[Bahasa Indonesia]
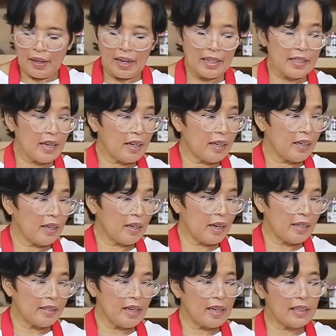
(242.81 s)
rasa
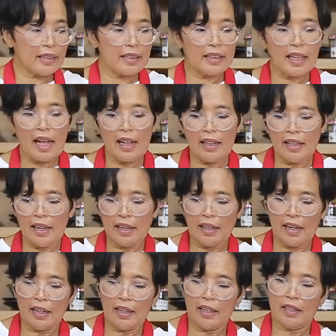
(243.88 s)
rasa kental yang
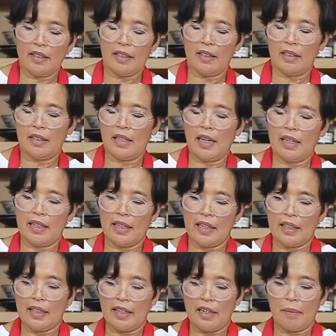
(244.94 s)
akan dari
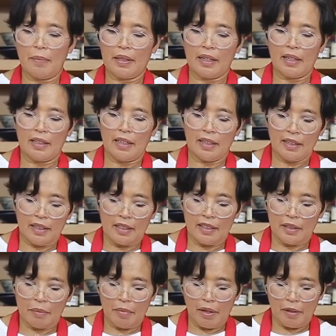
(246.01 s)
kita dapatkan dari
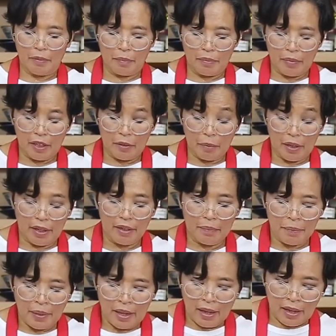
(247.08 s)
tajin ber berber
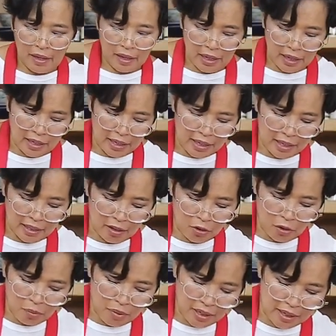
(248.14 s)
ini kita
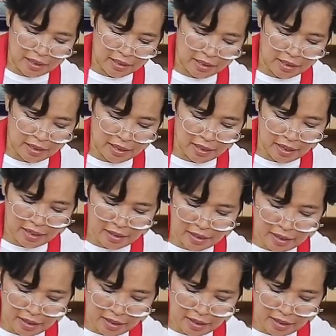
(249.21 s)
kombinasi dengan